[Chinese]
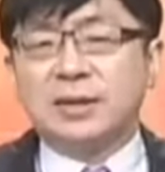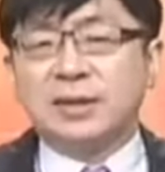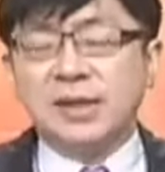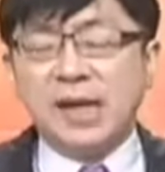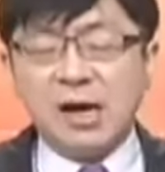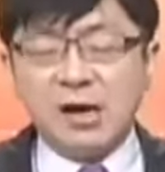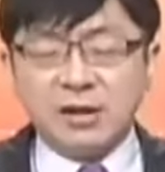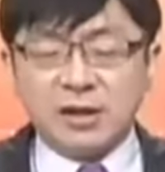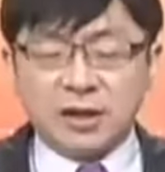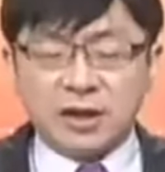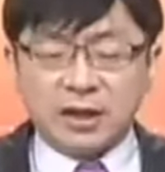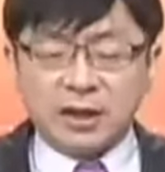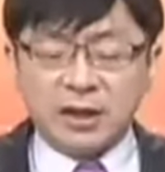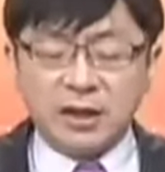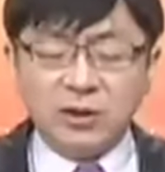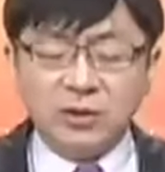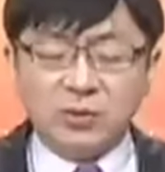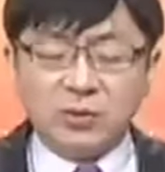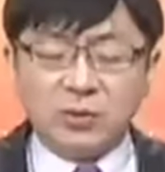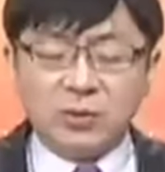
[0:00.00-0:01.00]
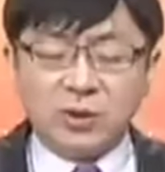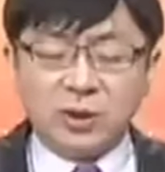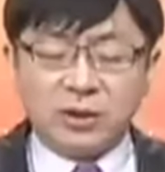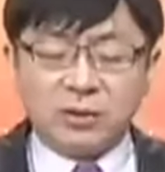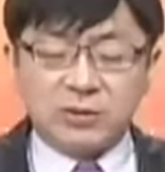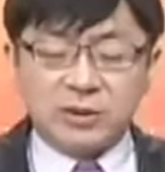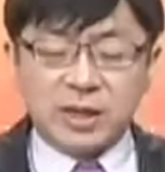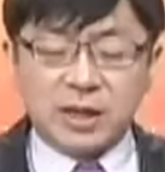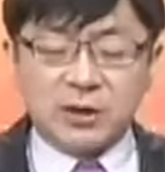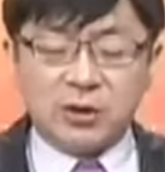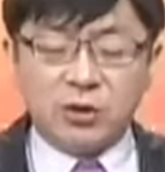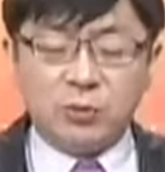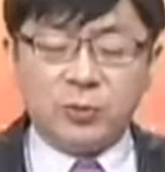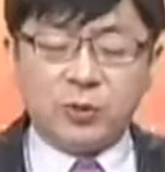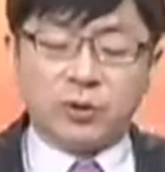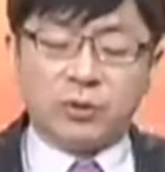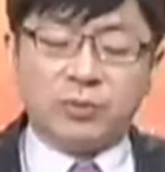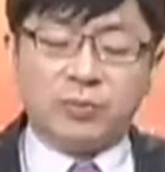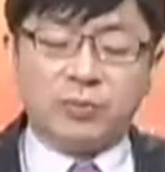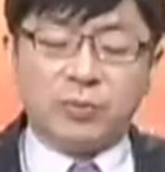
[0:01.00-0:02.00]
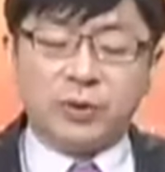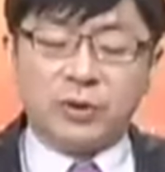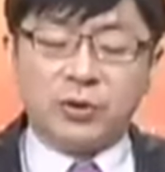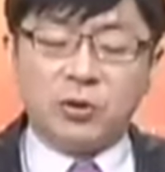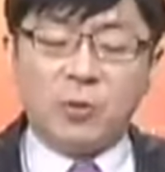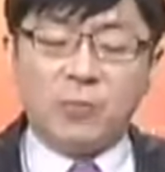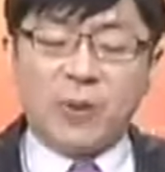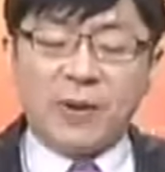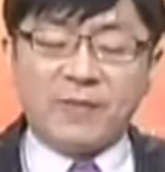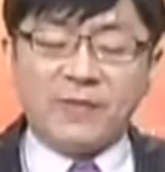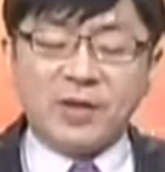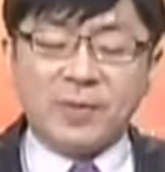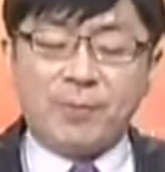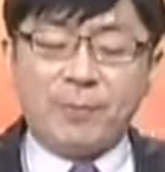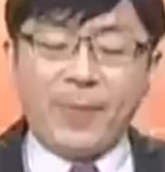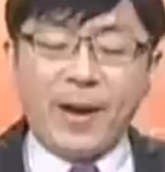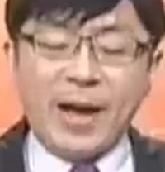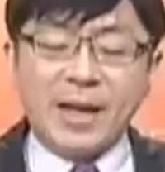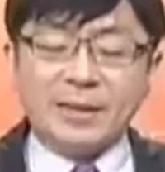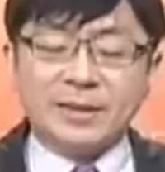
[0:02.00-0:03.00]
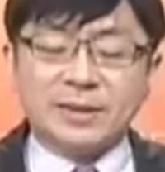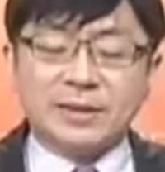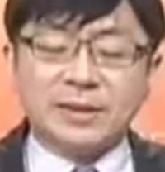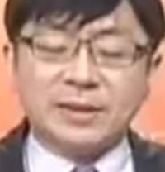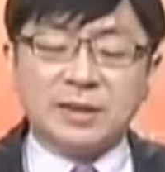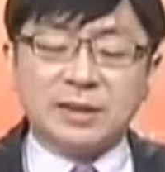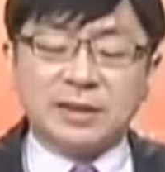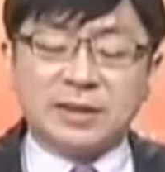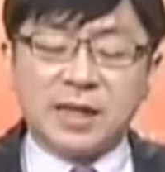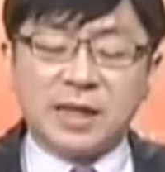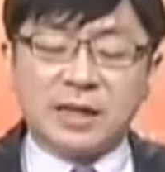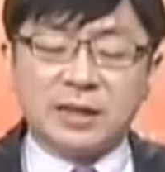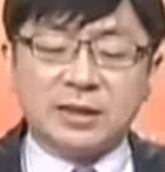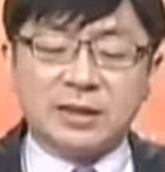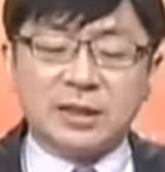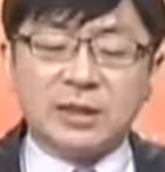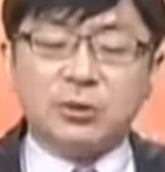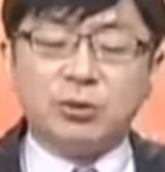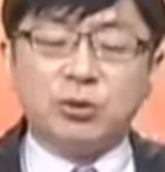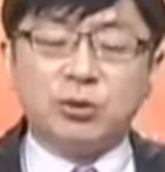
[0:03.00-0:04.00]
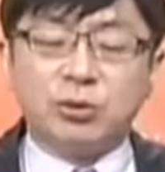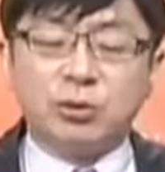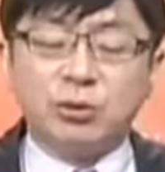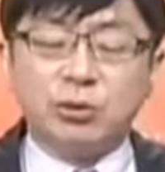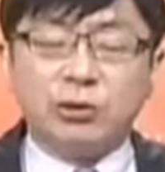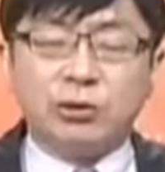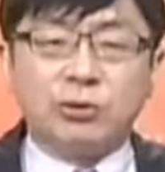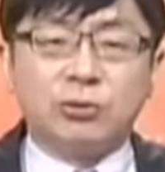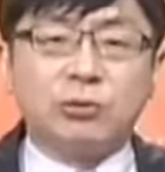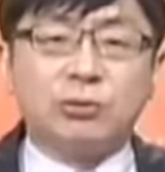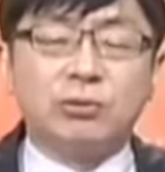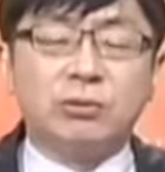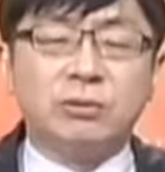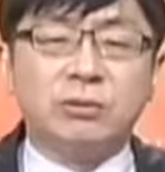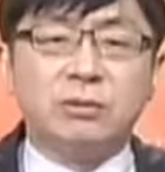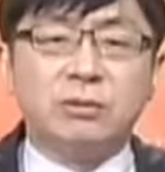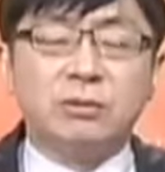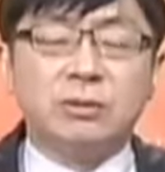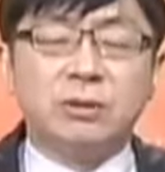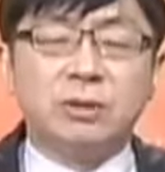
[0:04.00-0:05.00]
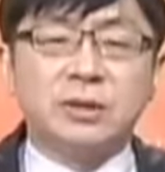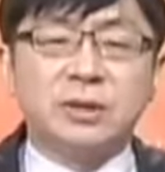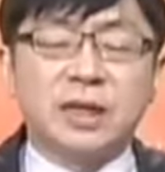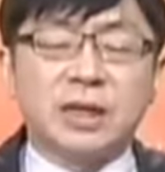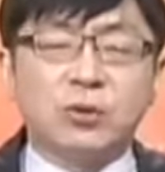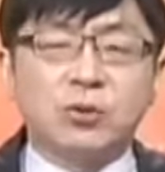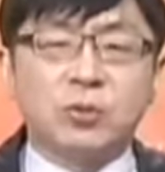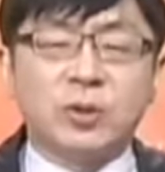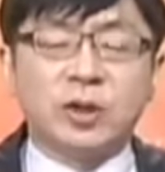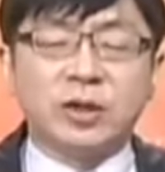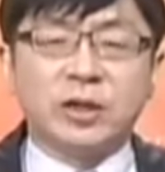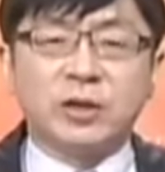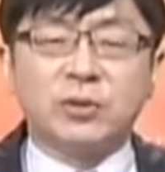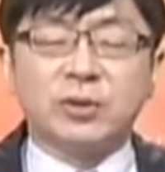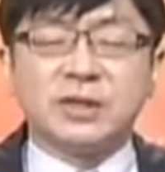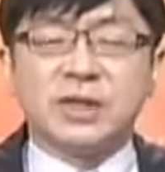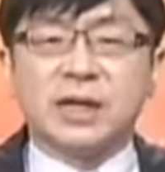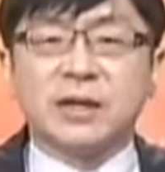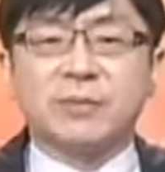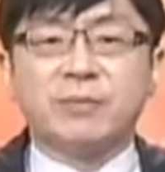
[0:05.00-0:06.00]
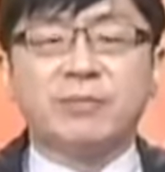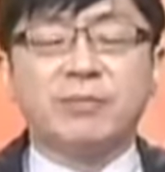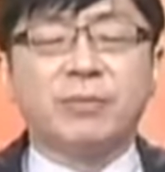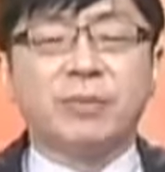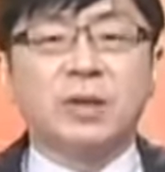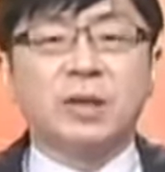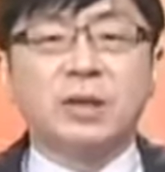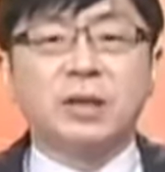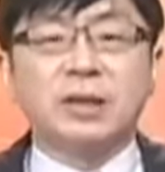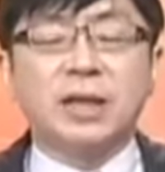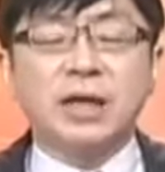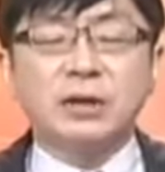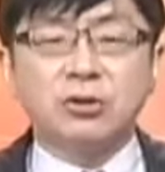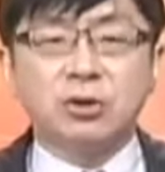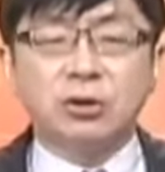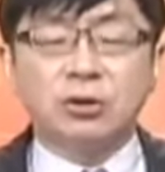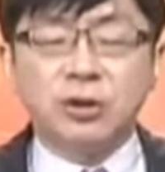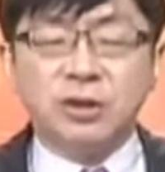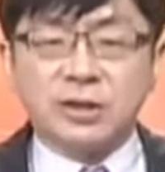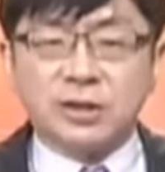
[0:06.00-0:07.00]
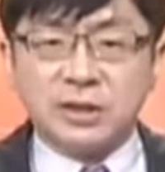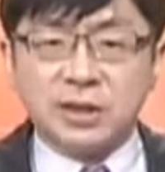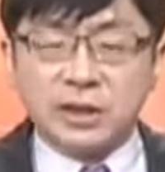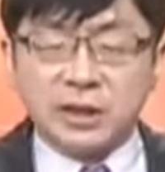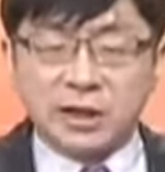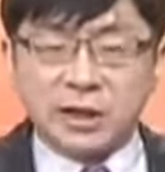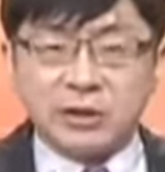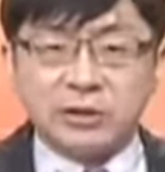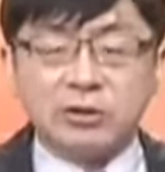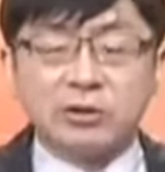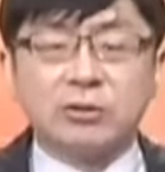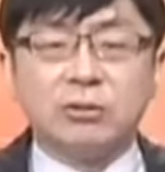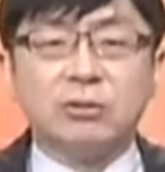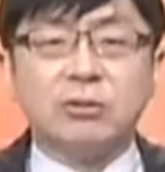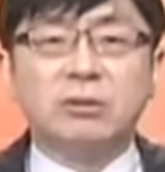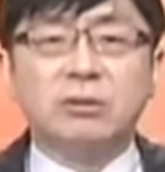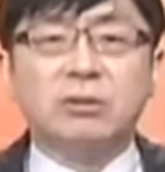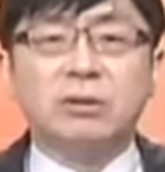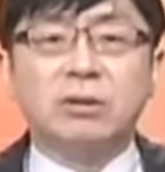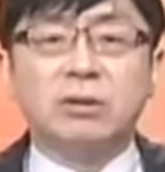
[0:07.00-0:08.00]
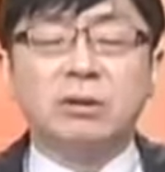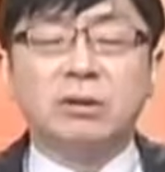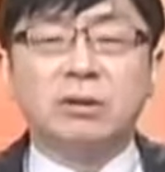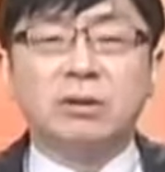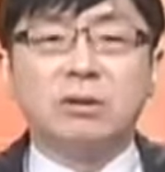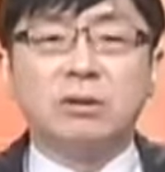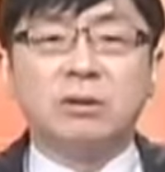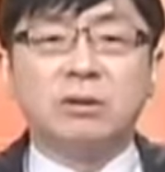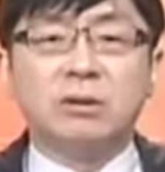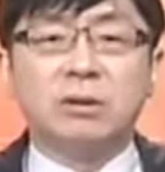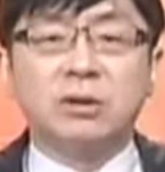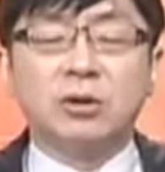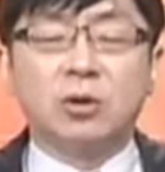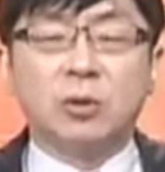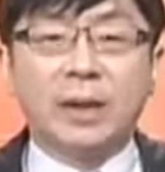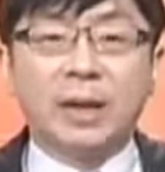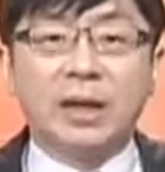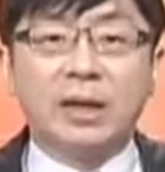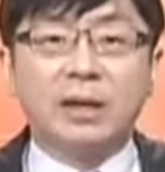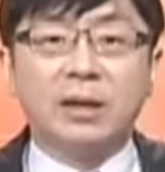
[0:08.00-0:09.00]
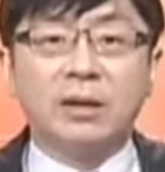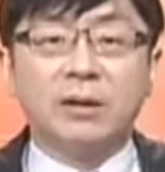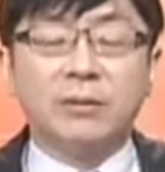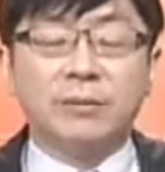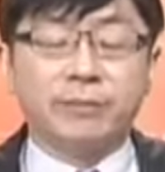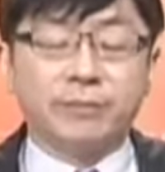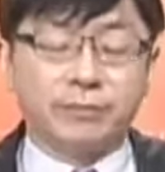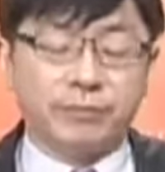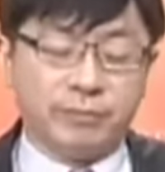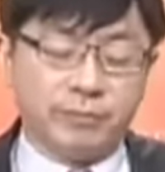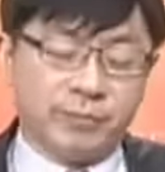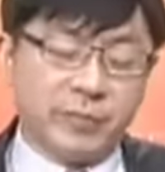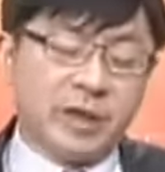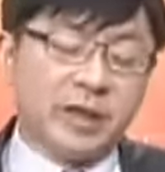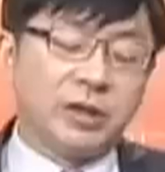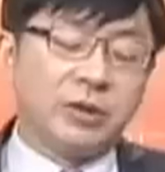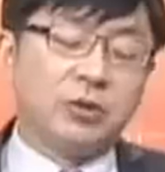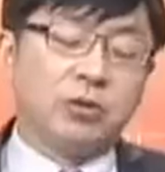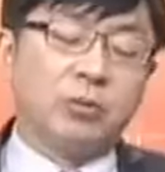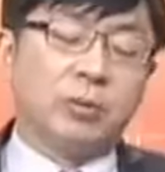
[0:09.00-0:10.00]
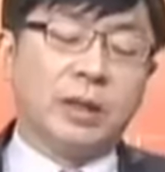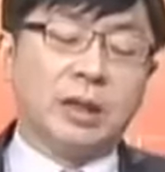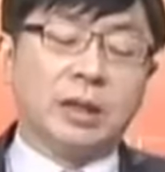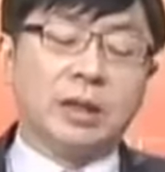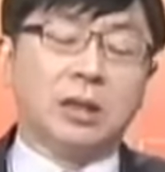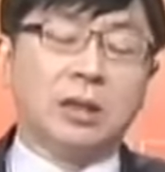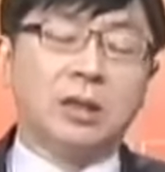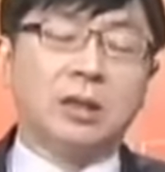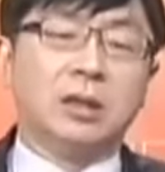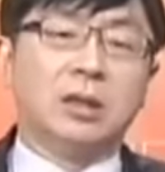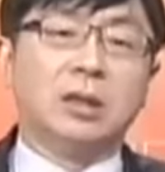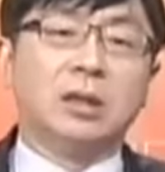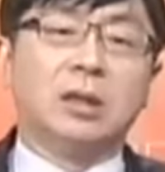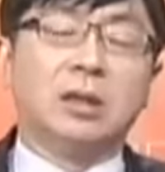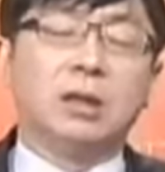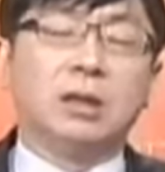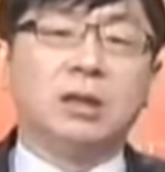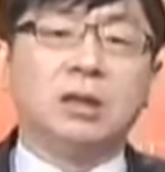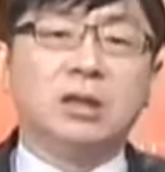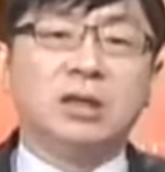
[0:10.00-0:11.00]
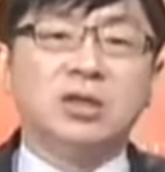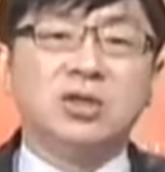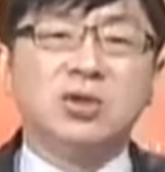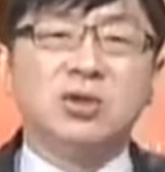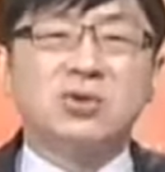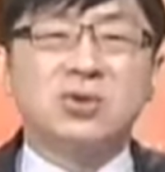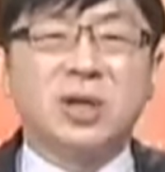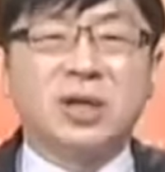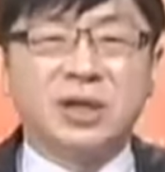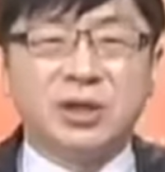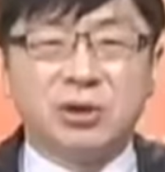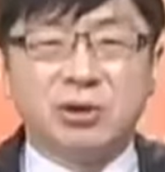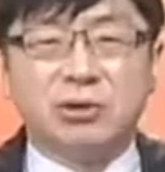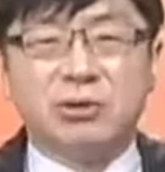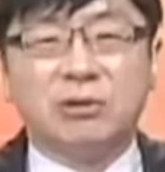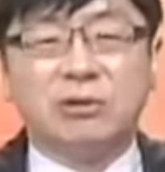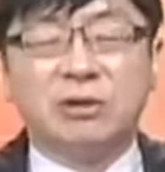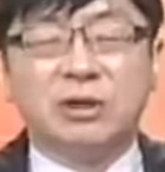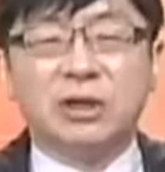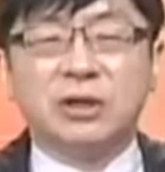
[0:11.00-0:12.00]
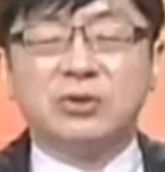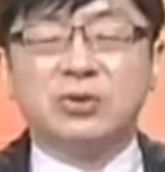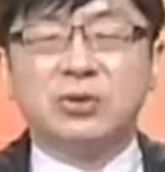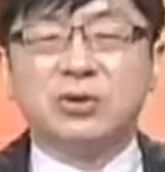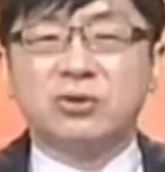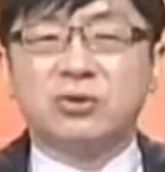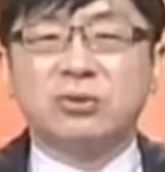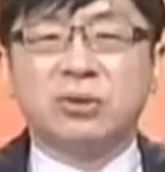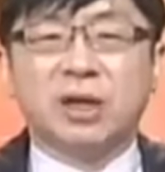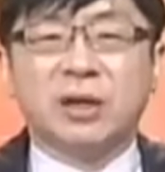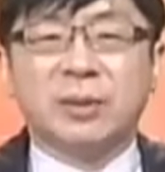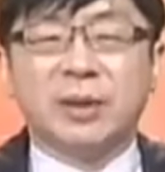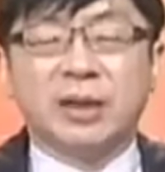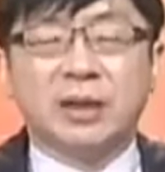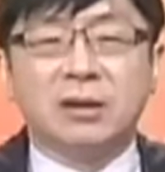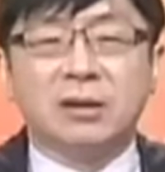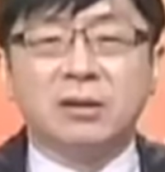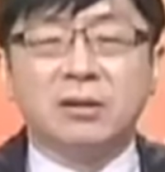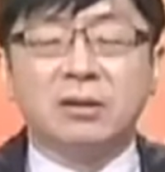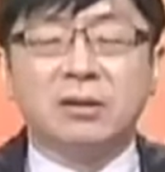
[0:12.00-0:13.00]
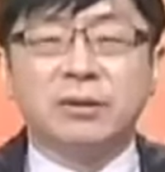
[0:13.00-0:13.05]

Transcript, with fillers: 只要你英国留在欧盟，有百分之八十以上的几率预估，这样股票一定会涨，它绝对值得你研究，有吗？没有就算有，你说得出来吗？